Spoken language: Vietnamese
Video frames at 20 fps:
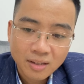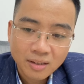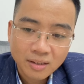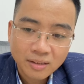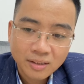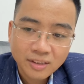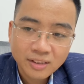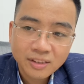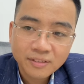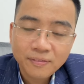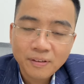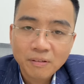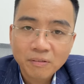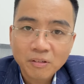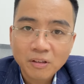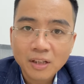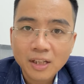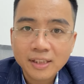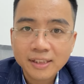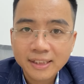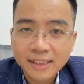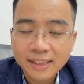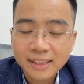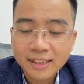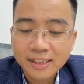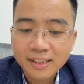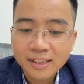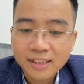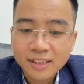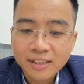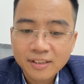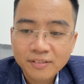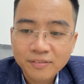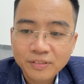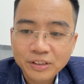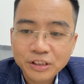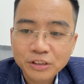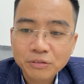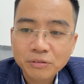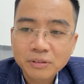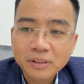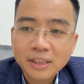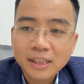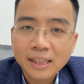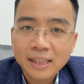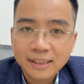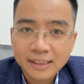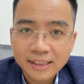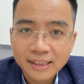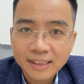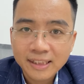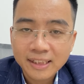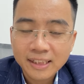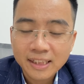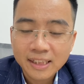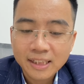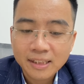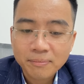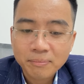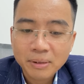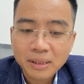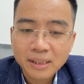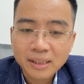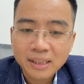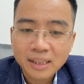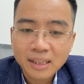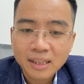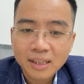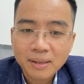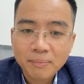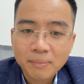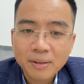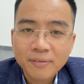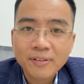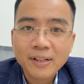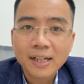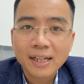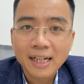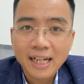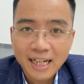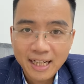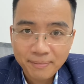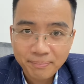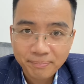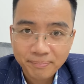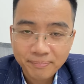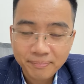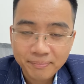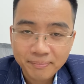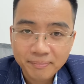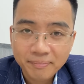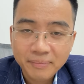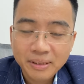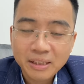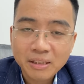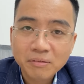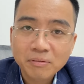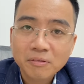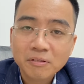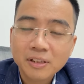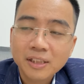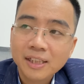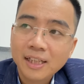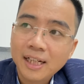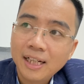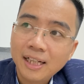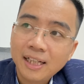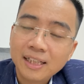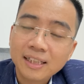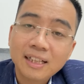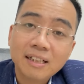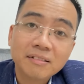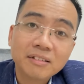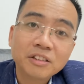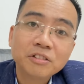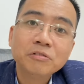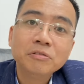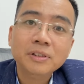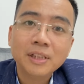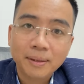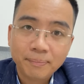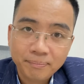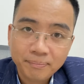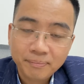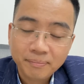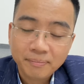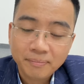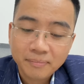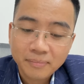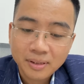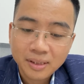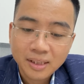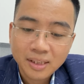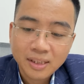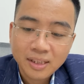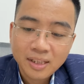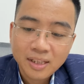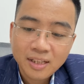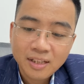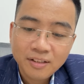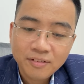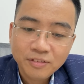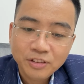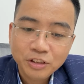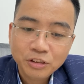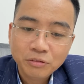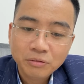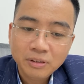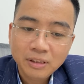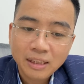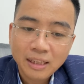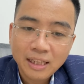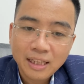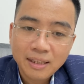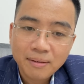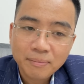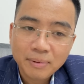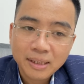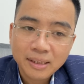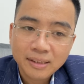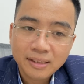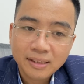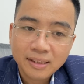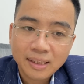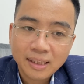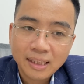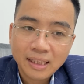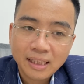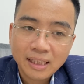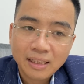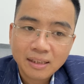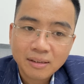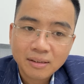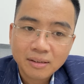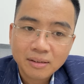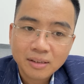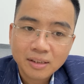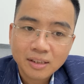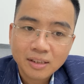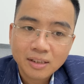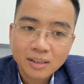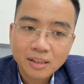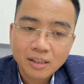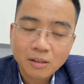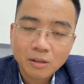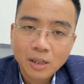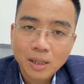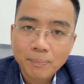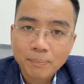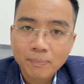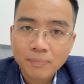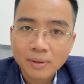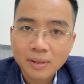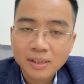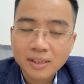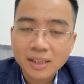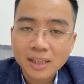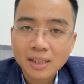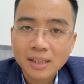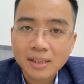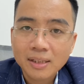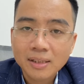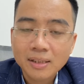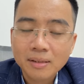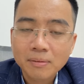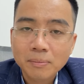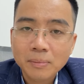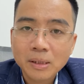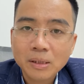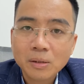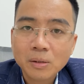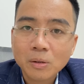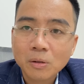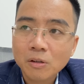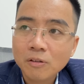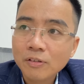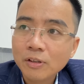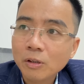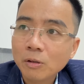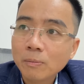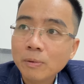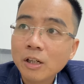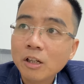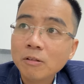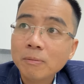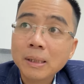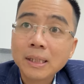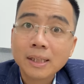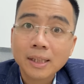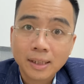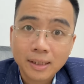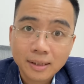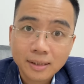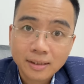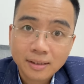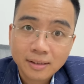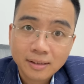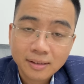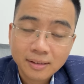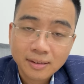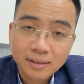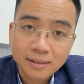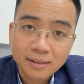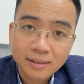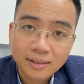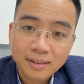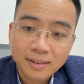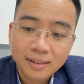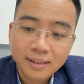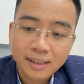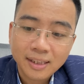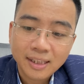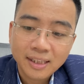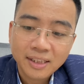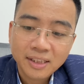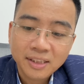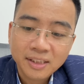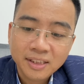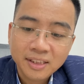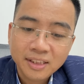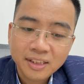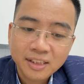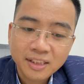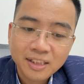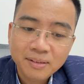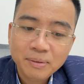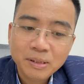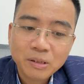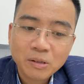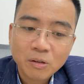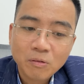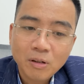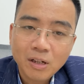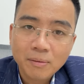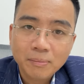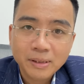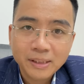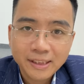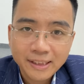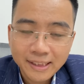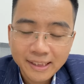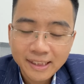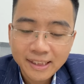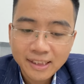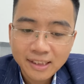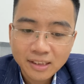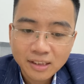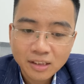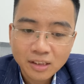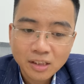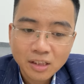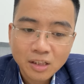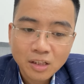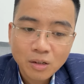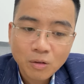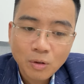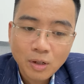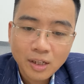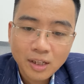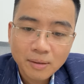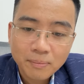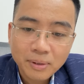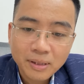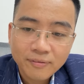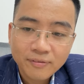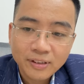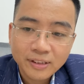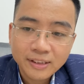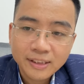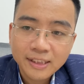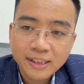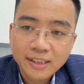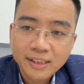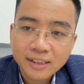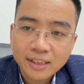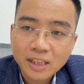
thì dự phòng đó là gì ví dụ như là gì mình à, mất việc làm mình không có thể khả năng tạo ra thu nhập ví dụ như là mình à, gặp những cái biến cố bị ốm đau bệnh tật Đấy. thì mình có khoản mình chi hoặc là mình phải chi những